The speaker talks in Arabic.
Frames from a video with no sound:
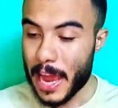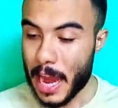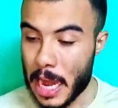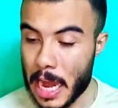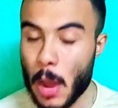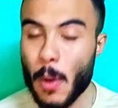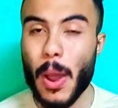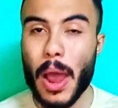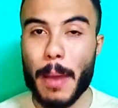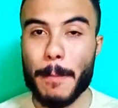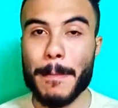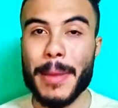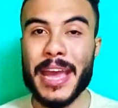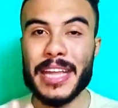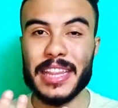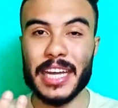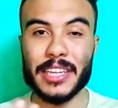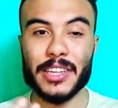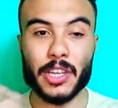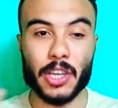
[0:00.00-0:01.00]
نوعا ما
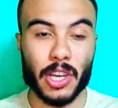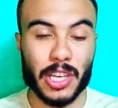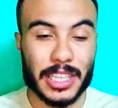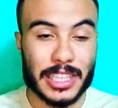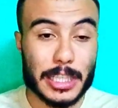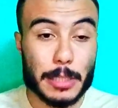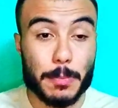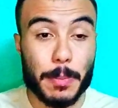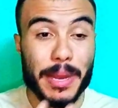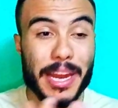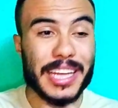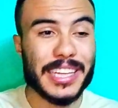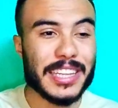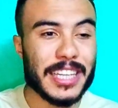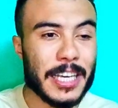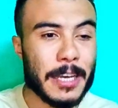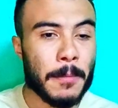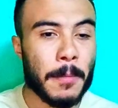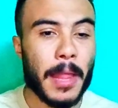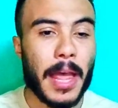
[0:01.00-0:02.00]
تحت قياده
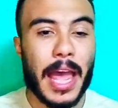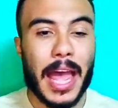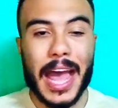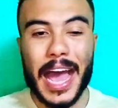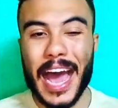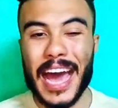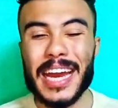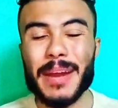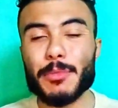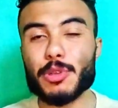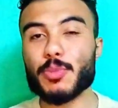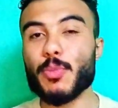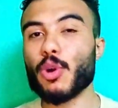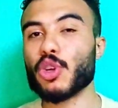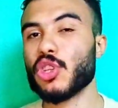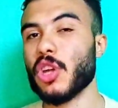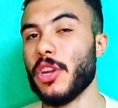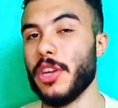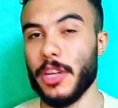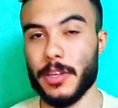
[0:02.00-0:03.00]
سباليتي انا مش
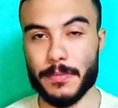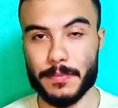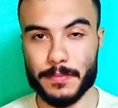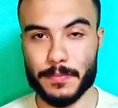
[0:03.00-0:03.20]
مقتنع